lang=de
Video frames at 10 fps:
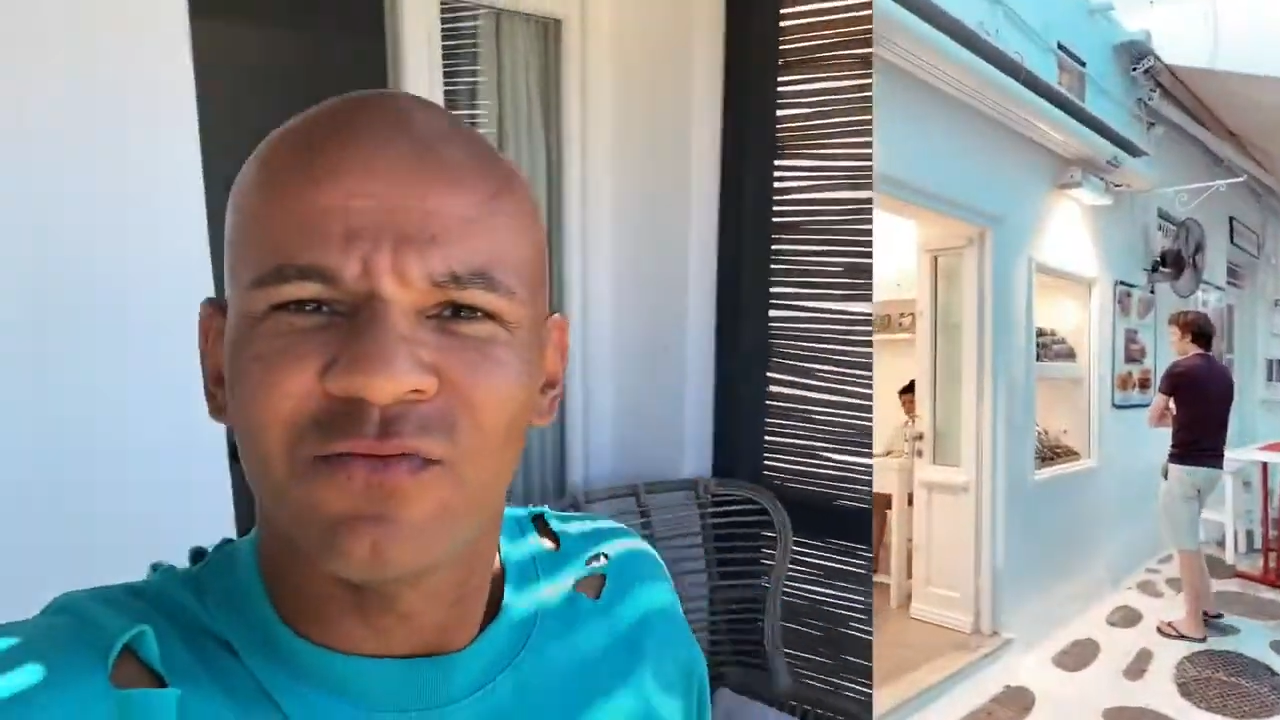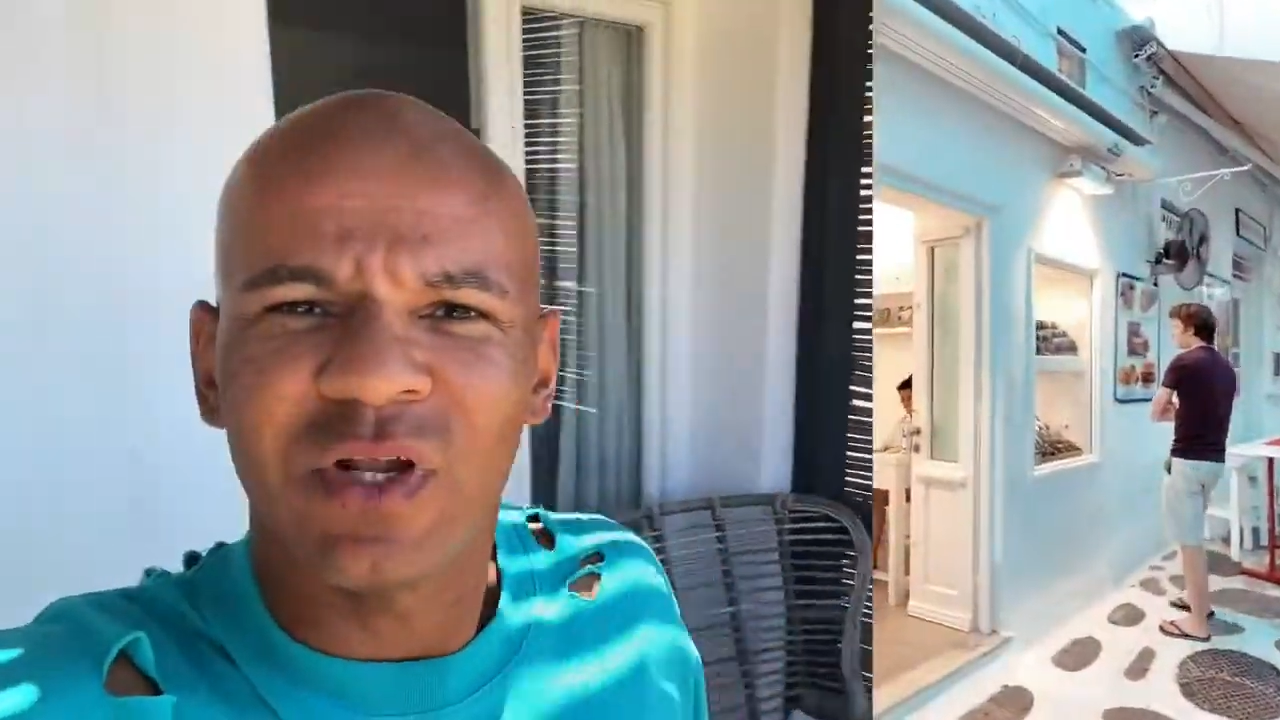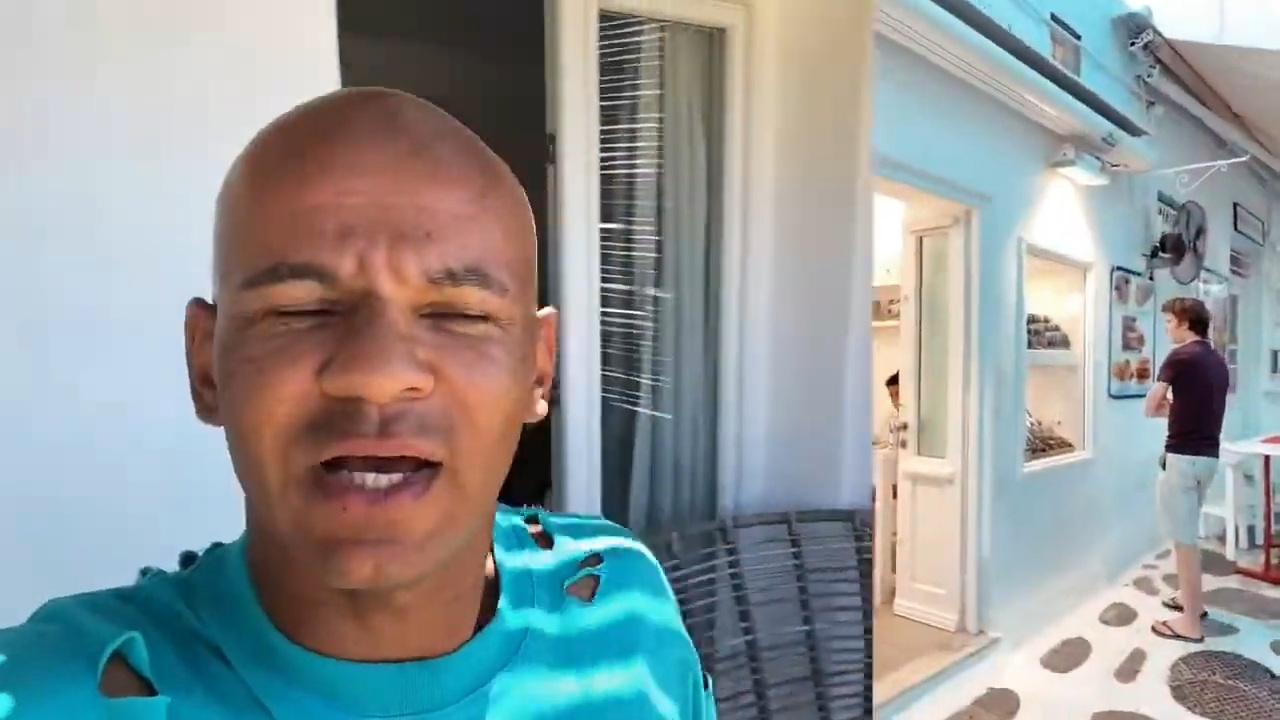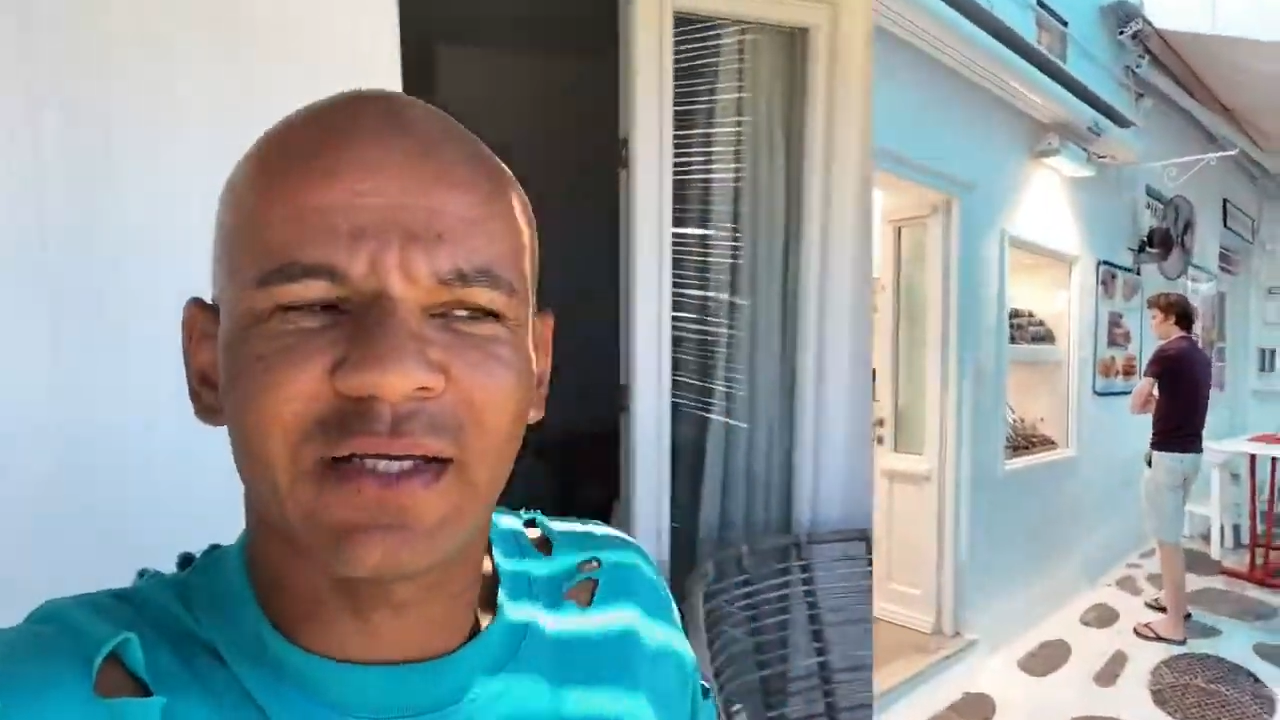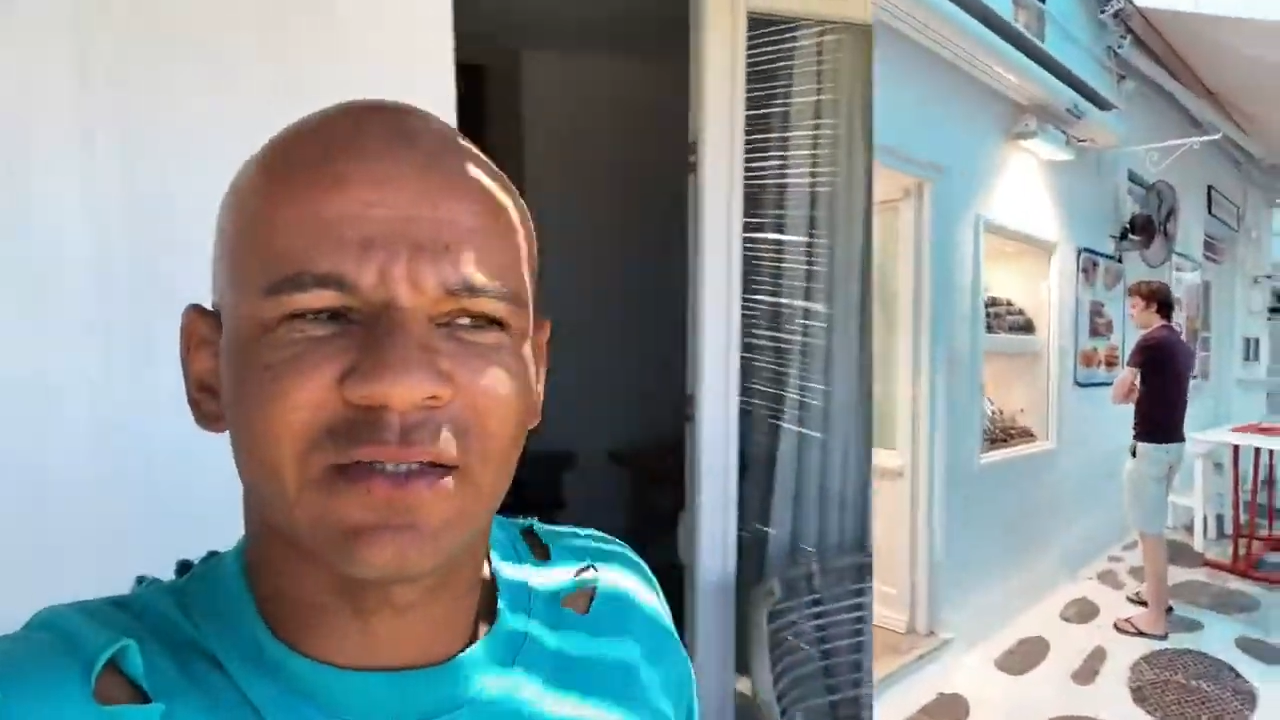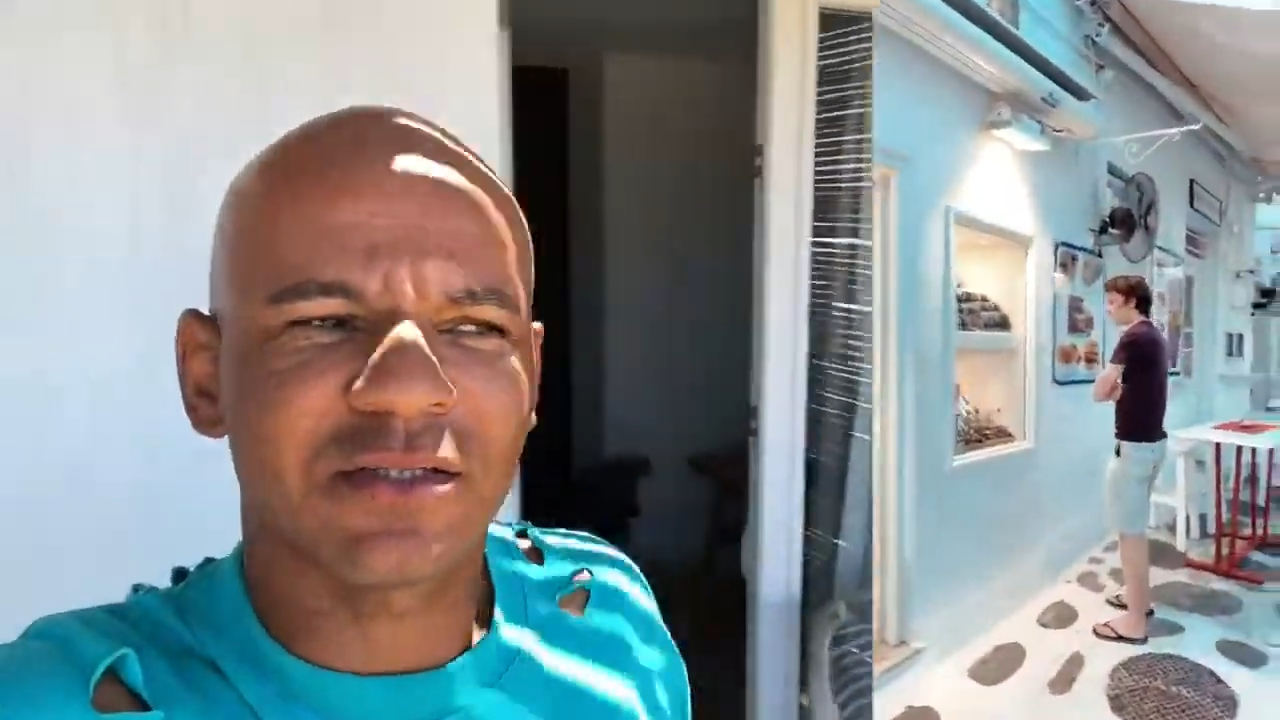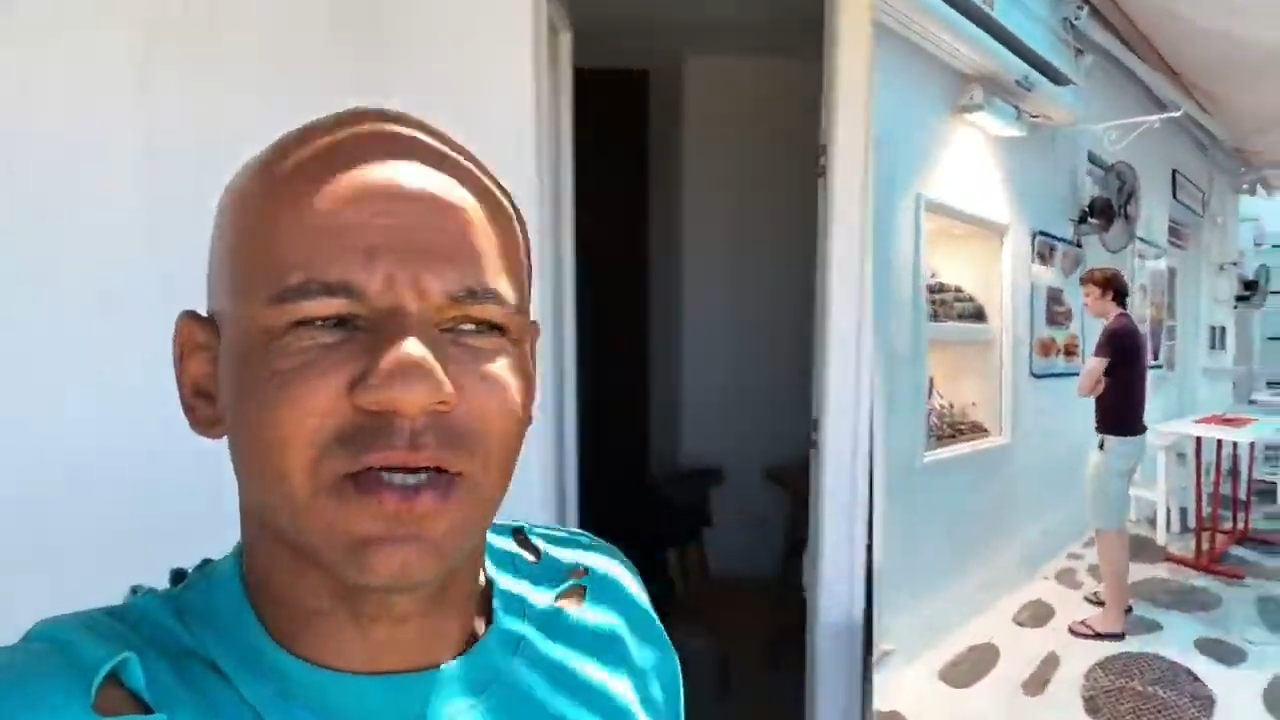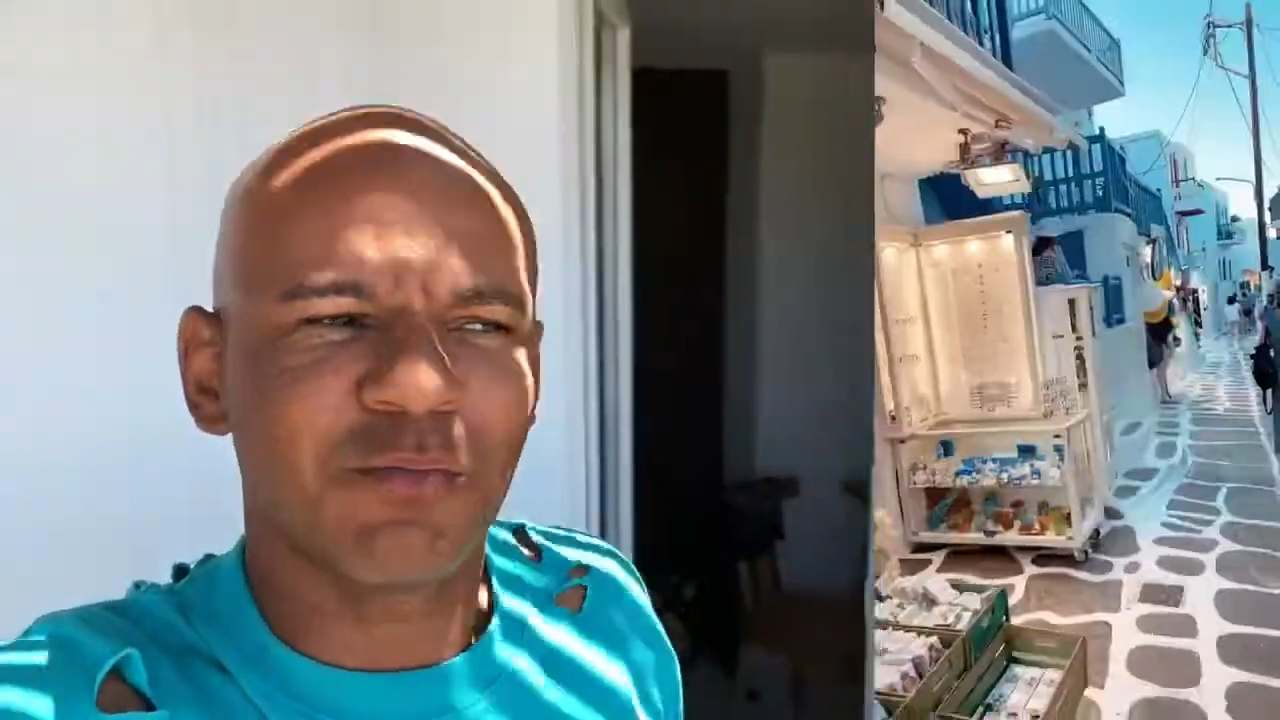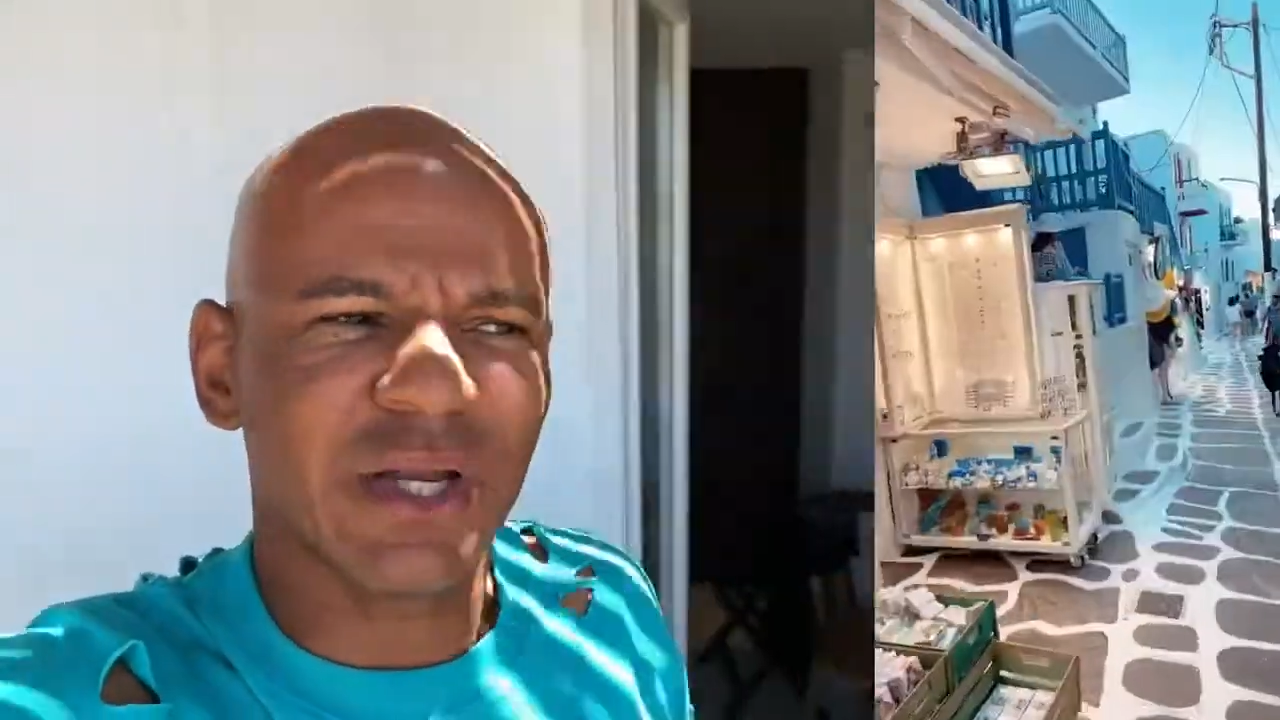Vielleicht äh,